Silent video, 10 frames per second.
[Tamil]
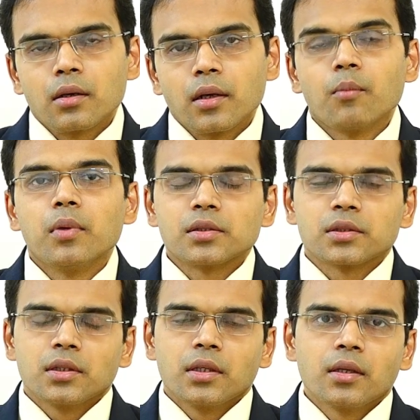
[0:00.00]
நம்பர்ஸ்
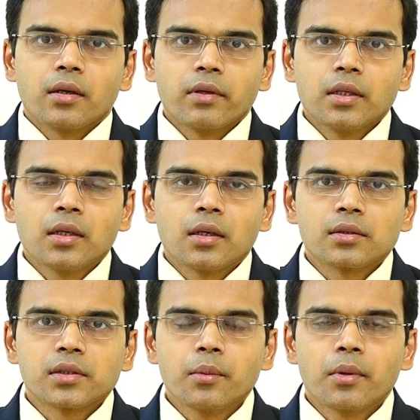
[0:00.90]
இதை வந்து
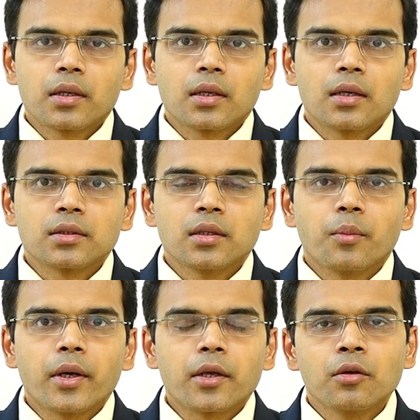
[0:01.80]
சரி பண்ணுறதுக்காக தான்
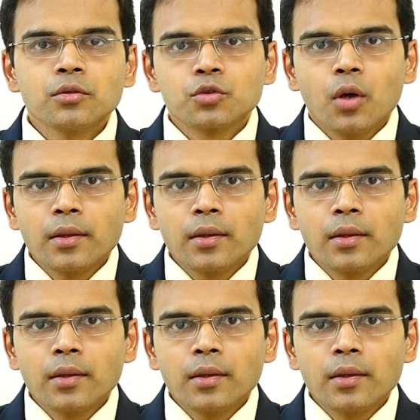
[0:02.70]
இதை பண்ணிக்கிறோம் ஸோ